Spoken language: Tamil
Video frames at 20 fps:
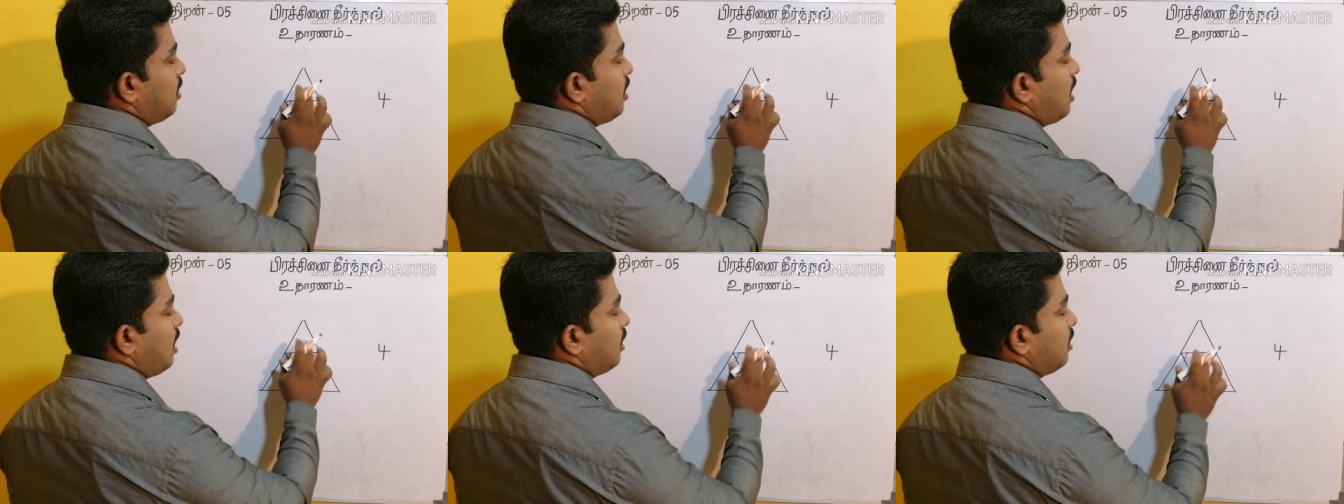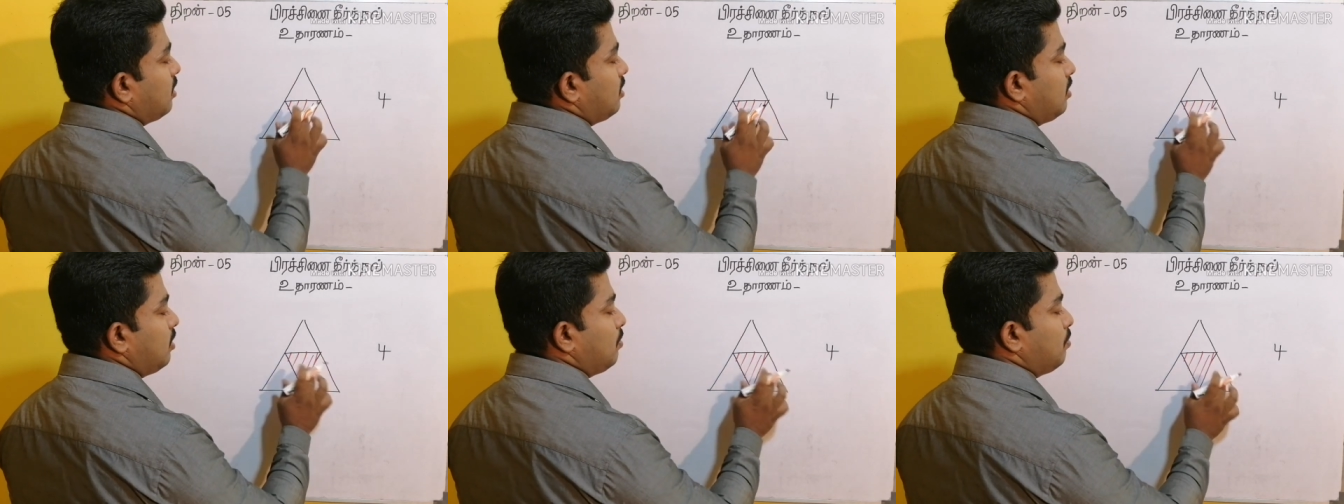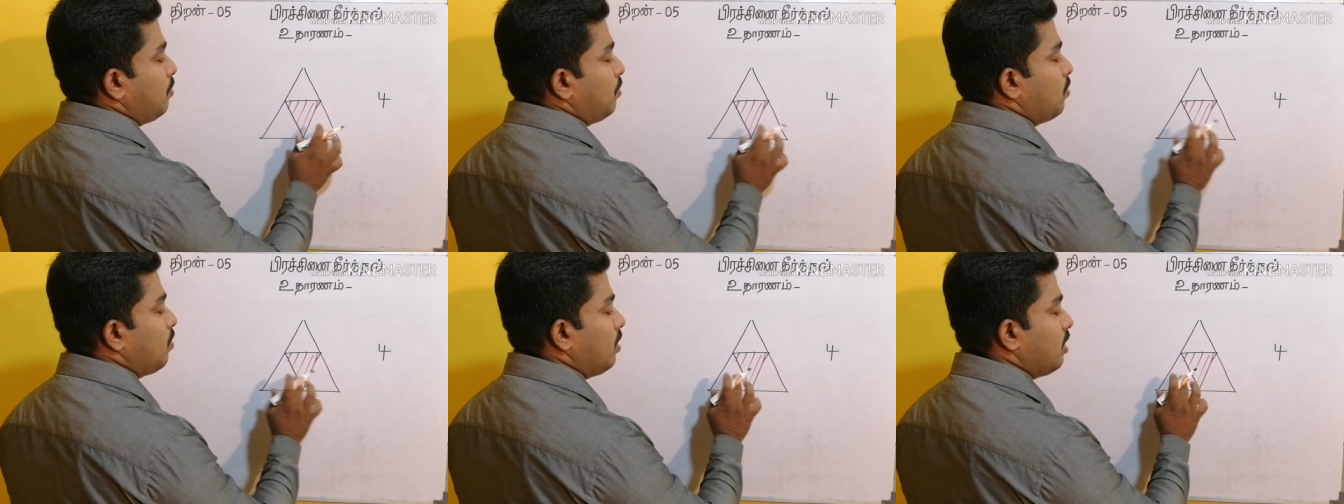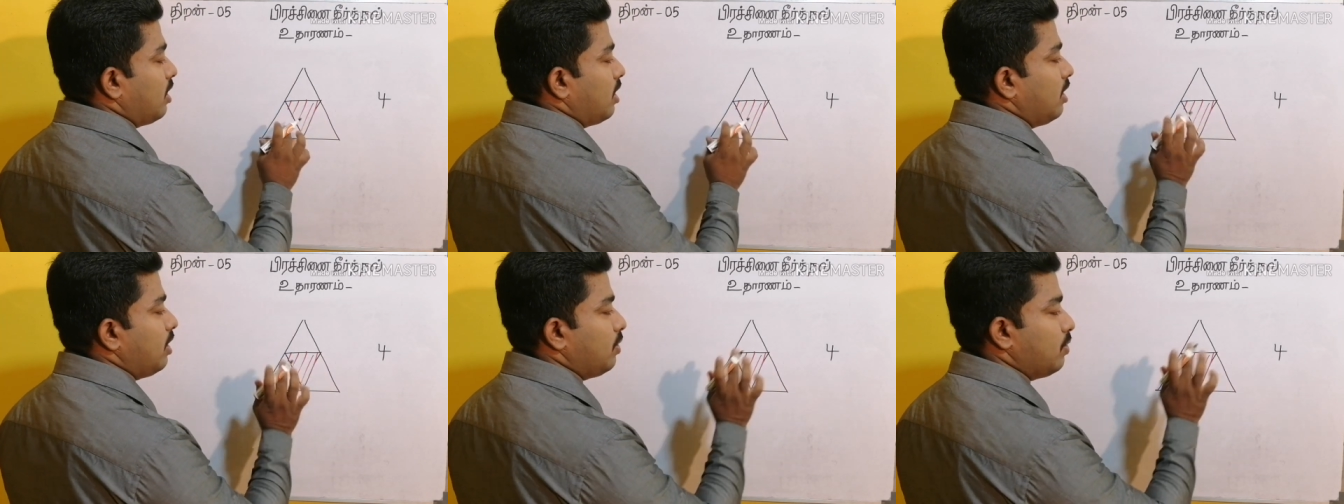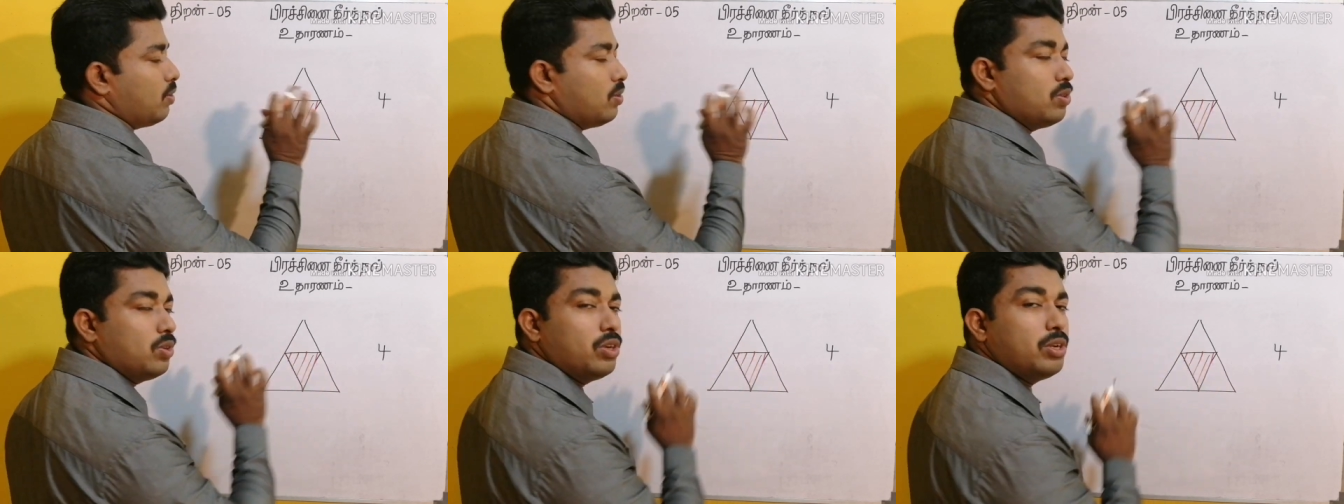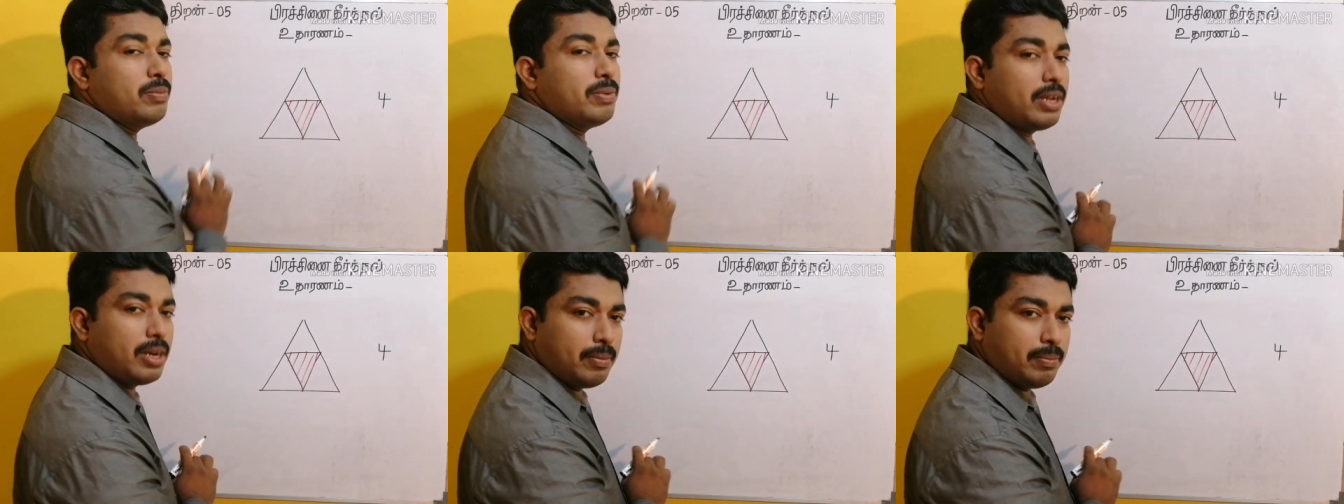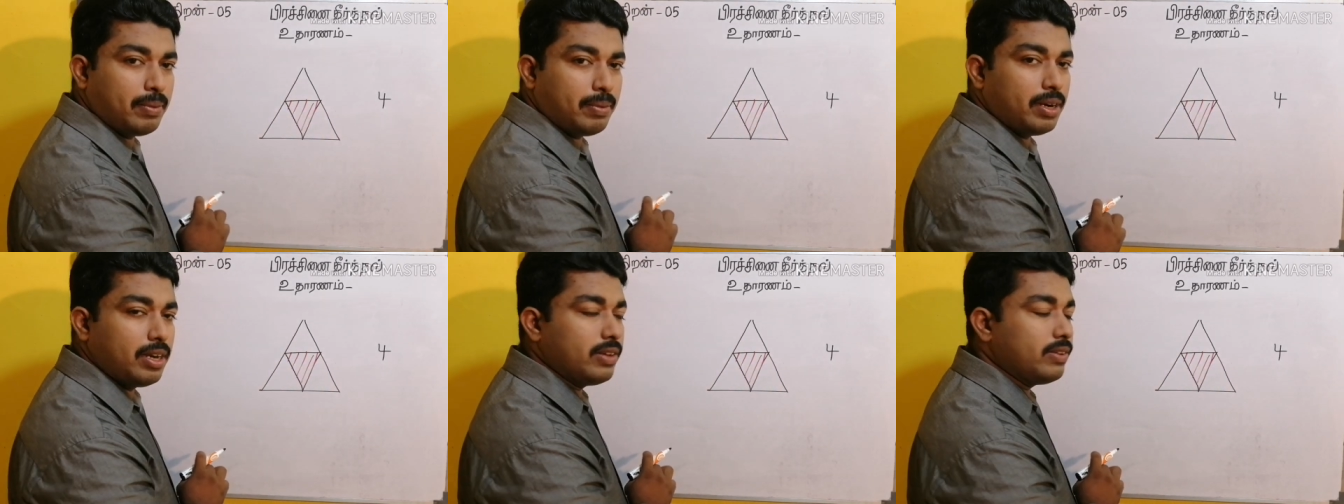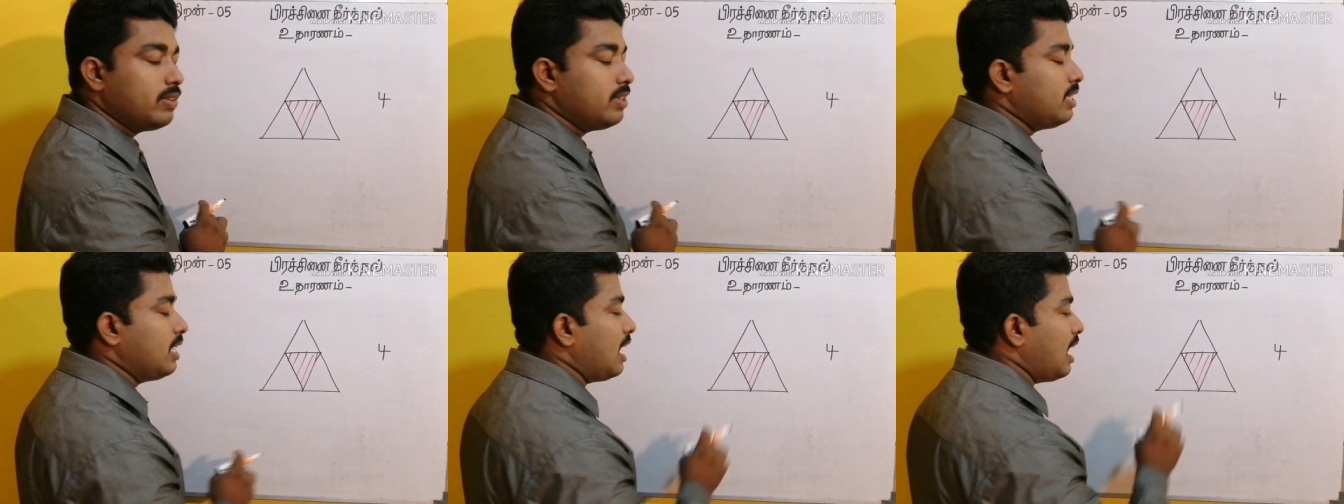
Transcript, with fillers: நான்கு சிறு முக்கோணிகளை கொண்ட ஒரு பரப்பளவு